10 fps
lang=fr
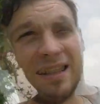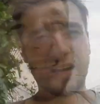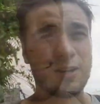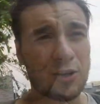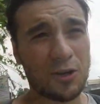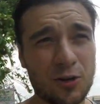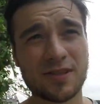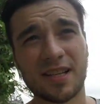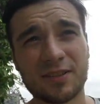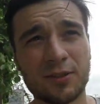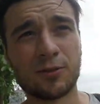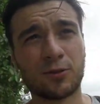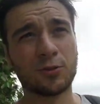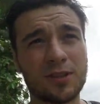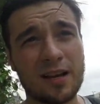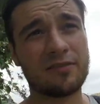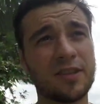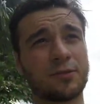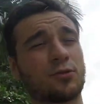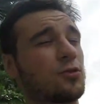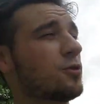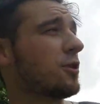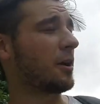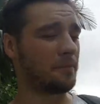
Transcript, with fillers: Alors concernant le coût de la vie toujours,